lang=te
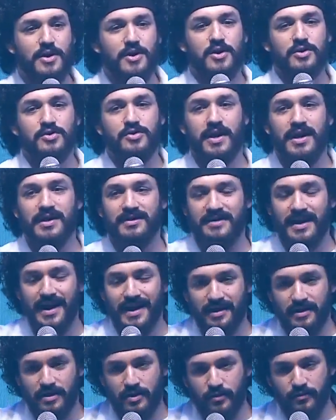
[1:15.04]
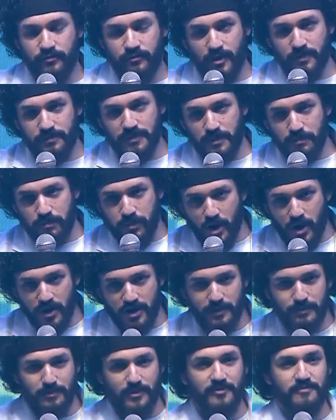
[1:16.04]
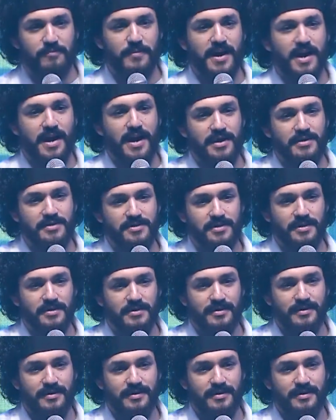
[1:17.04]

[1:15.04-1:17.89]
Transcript: సో ఐ థ్యాంక్ యూ ఫ్రమ్ ద బాటమ్ ఆఫ్ మై హార్ట్ సార్